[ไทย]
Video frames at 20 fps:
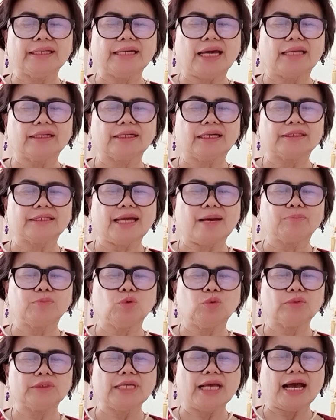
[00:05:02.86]
การกระทำทุ
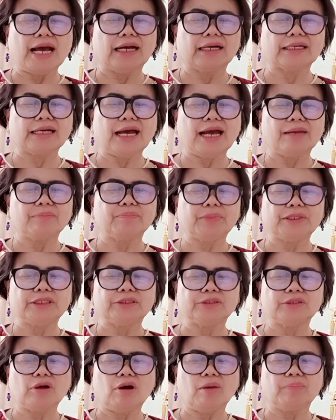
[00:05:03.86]
กอย่างกลายเป็น
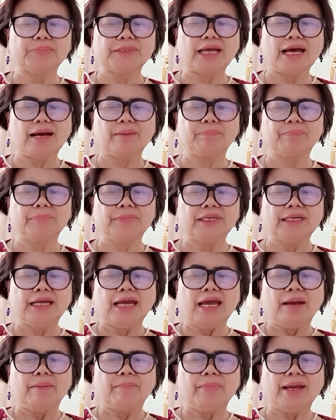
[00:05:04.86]
ชอบธรรม
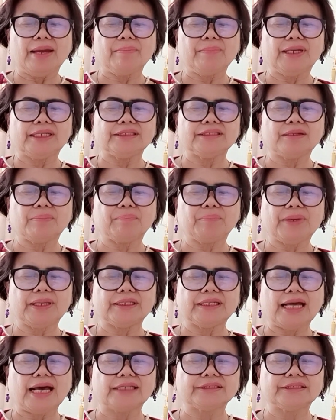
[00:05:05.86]
แม้มันจะเป็น
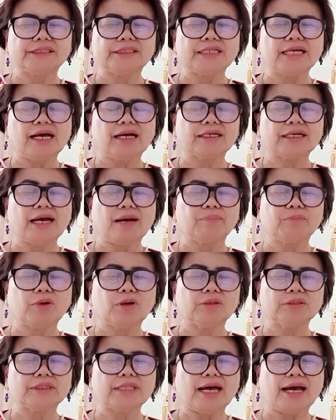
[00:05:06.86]
อาชญากรรม
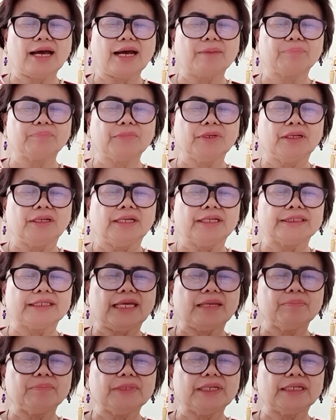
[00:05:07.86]
ก็ตามใน
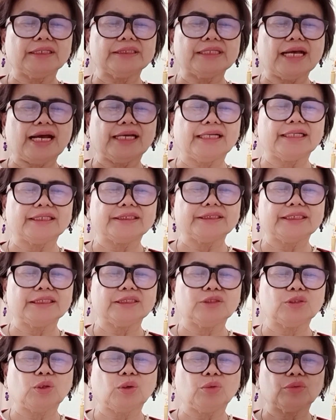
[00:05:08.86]
เมืองใหญ่เช่น
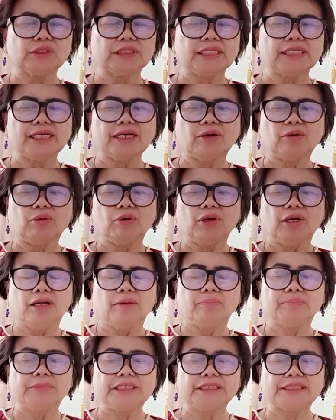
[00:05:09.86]
โตเกียว
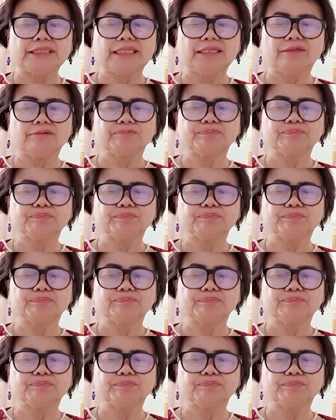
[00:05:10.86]
มีสิ่ง